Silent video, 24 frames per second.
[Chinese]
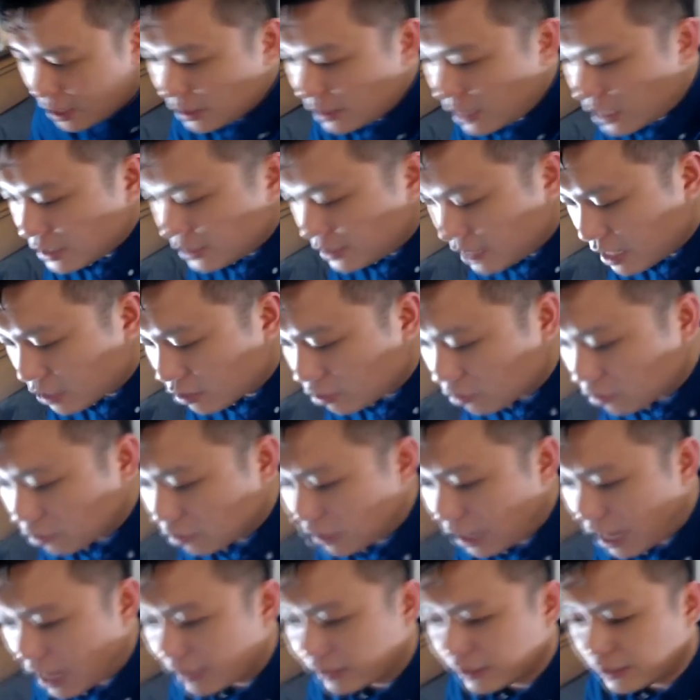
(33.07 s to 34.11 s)
台新的阿 g o
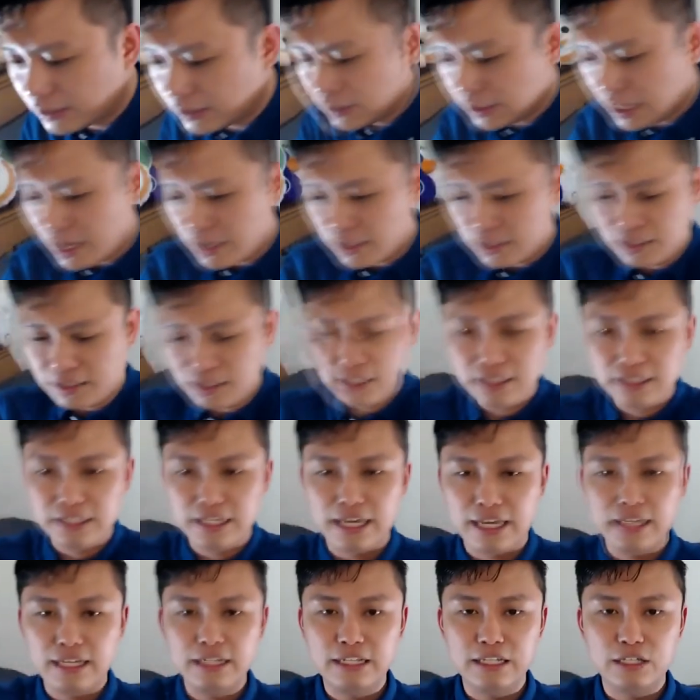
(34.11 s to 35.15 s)
卡呢，它可以
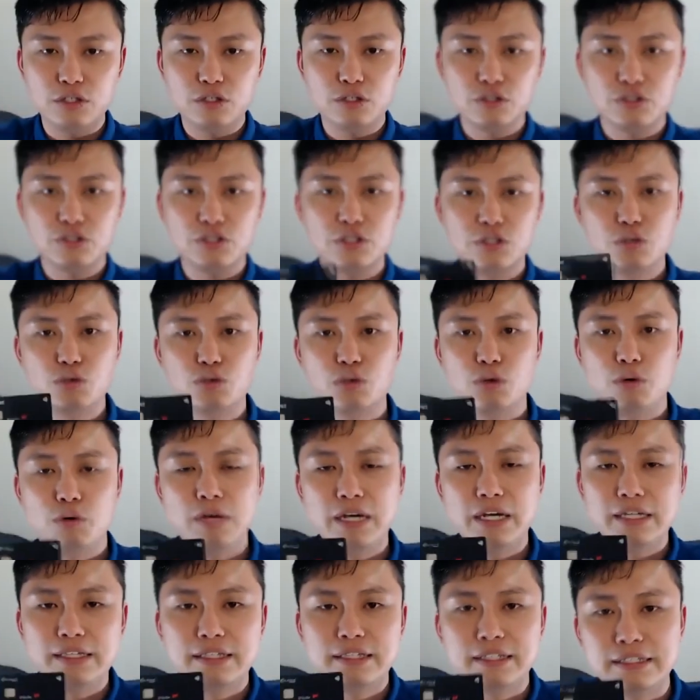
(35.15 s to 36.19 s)
给你就是所
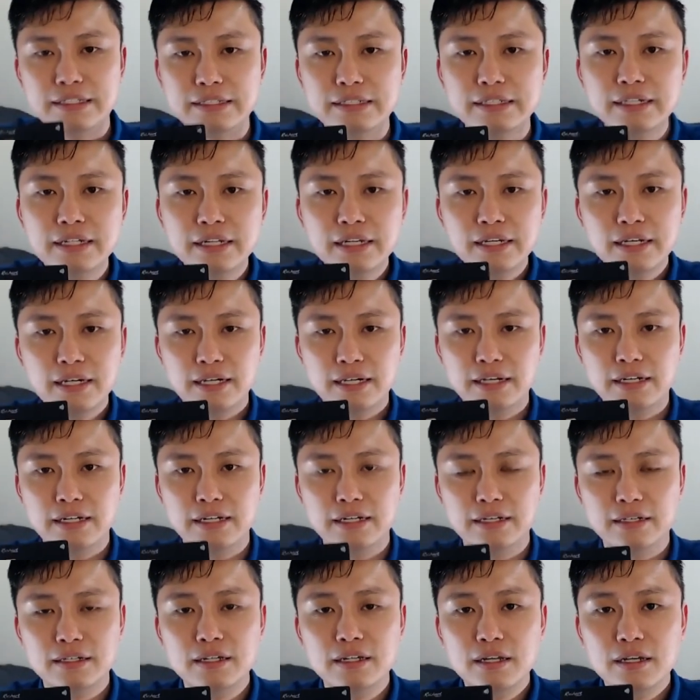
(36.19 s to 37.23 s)
谓的
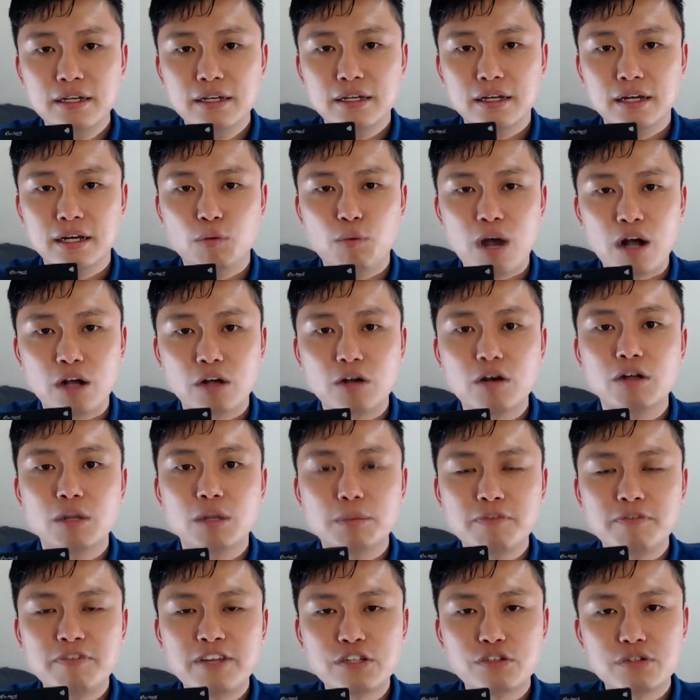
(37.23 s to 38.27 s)
呃呃网购的
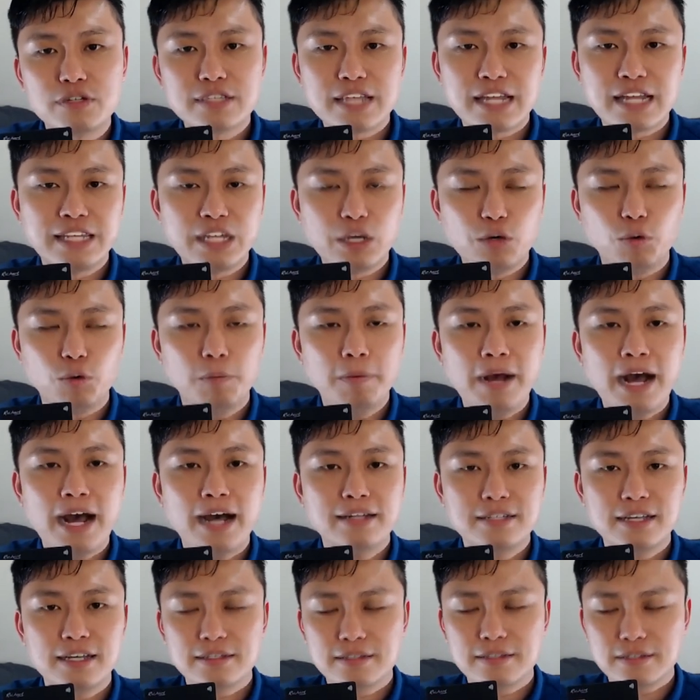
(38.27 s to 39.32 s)
部分就是三点五趴
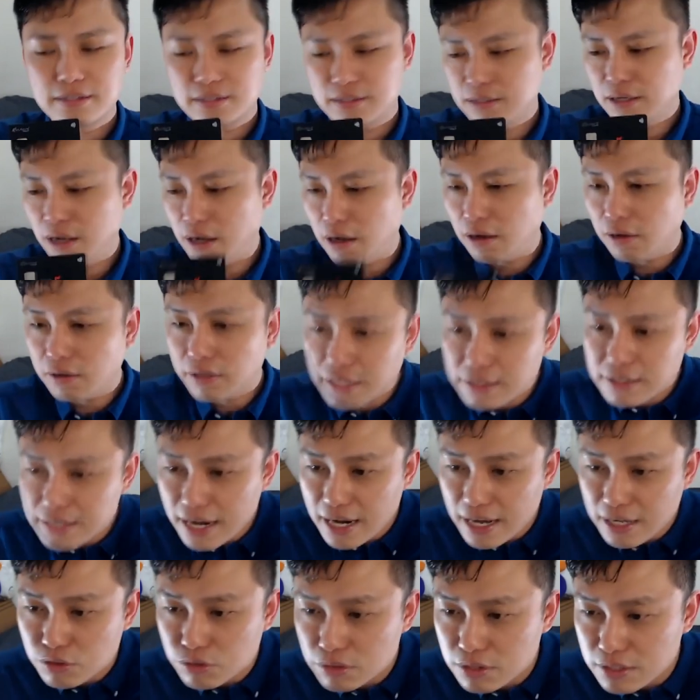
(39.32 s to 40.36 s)
这样。子。那再
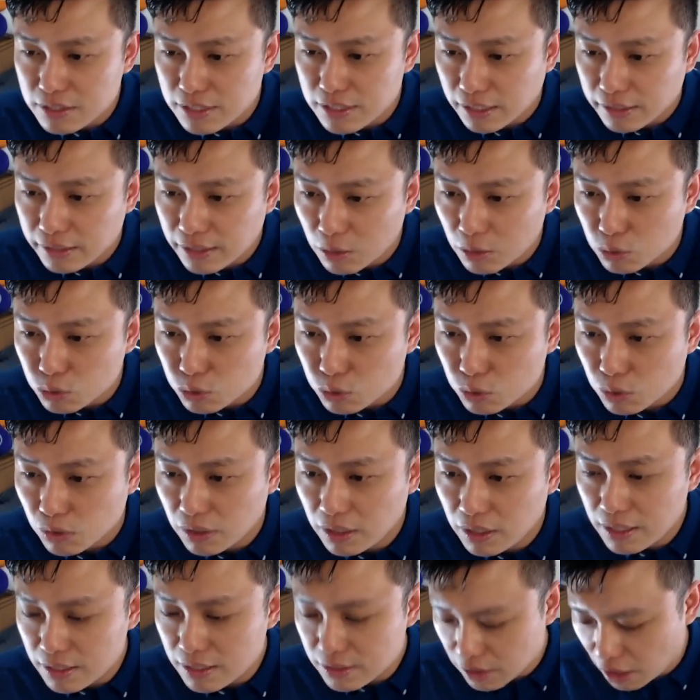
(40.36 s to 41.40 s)
来就是讲到说，
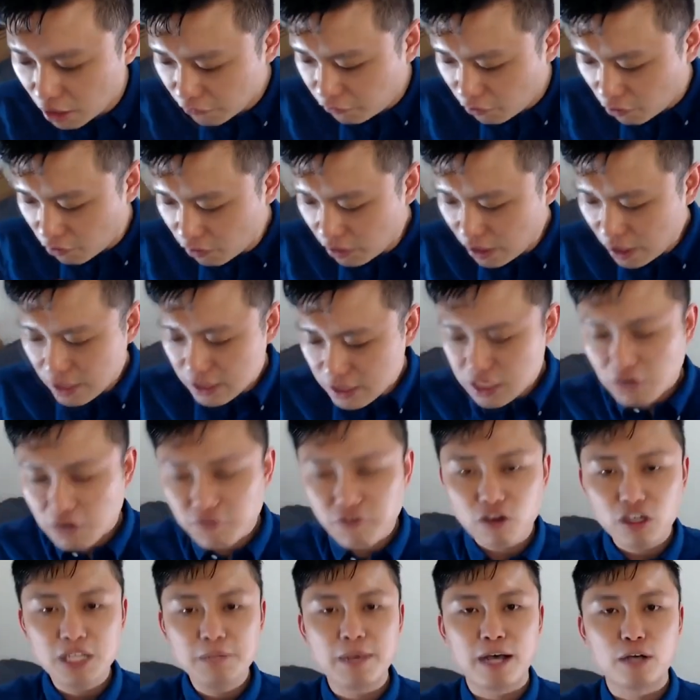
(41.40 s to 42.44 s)
兆丰兆
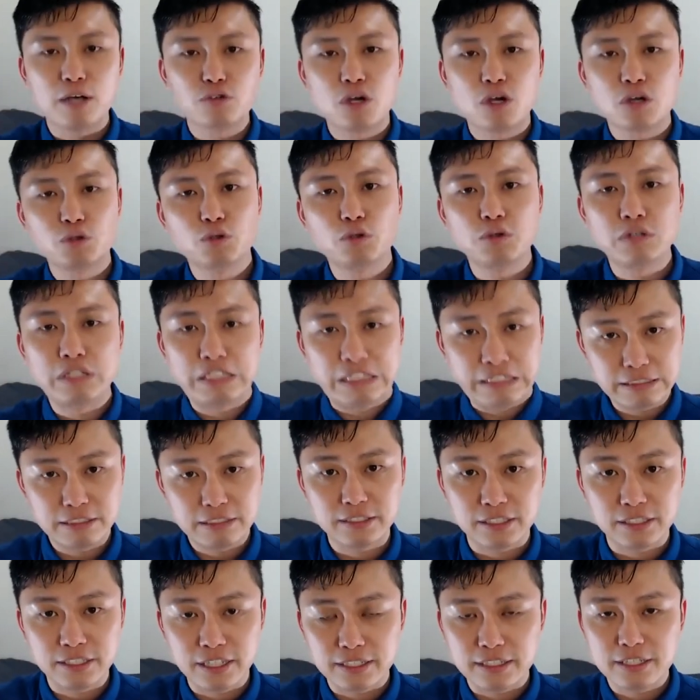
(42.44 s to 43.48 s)
丰一秒刷，如果您是
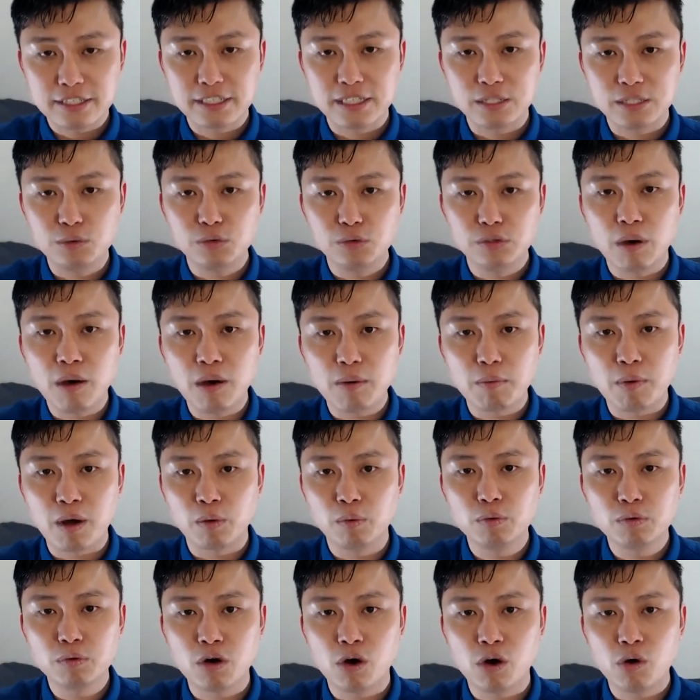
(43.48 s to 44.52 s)
今年的新户的话，网
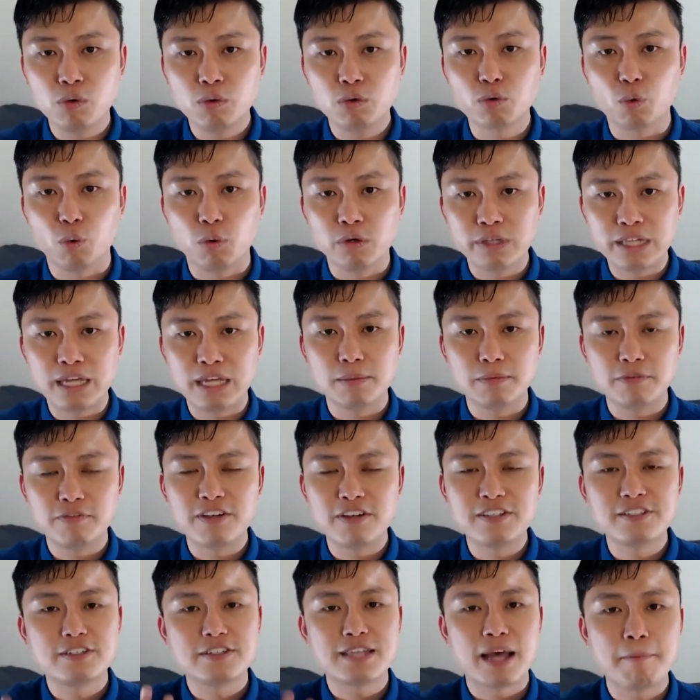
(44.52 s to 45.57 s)
络购物国内的部
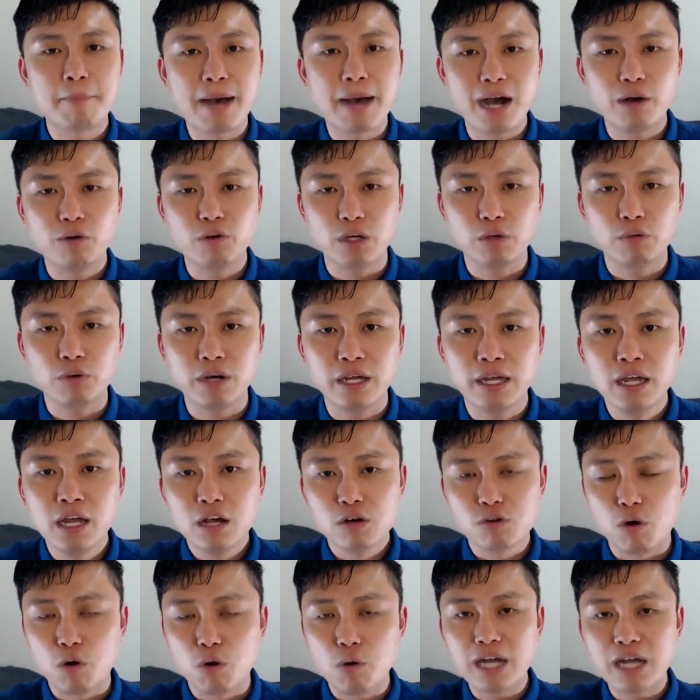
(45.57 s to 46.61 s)
分是三趴回馈，
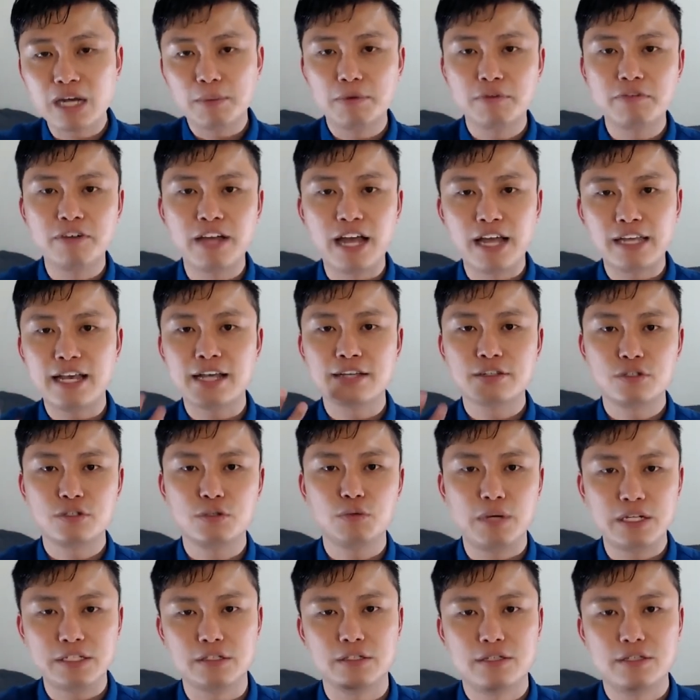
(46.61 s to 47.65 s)
国外的部分一样是
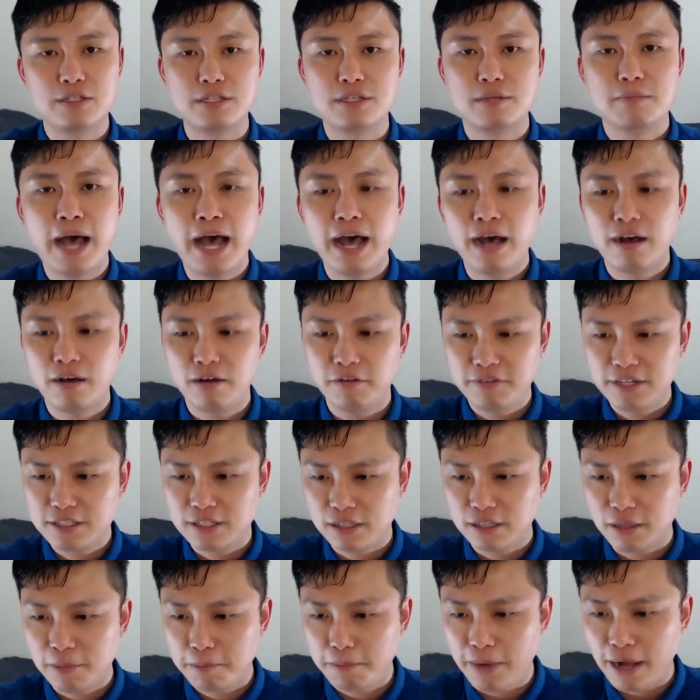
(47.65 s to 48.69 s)
维持四趴，非
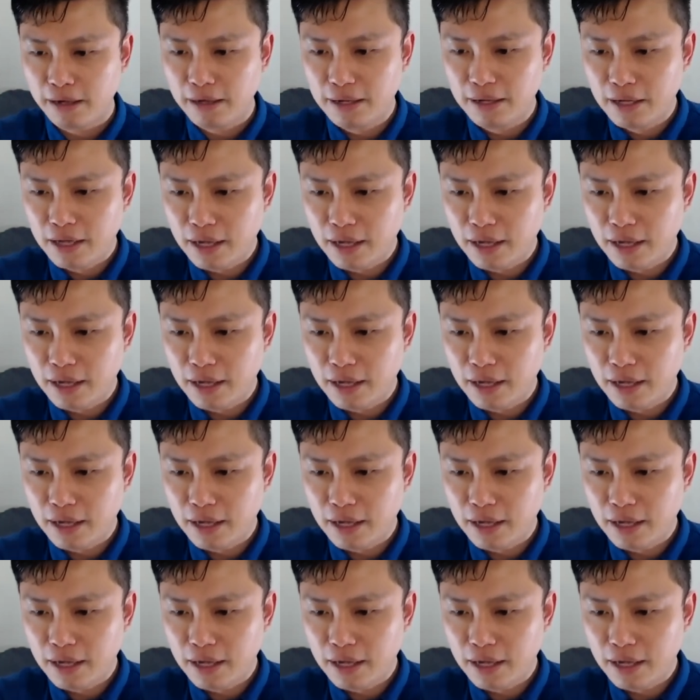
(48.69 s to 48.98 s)
常棒。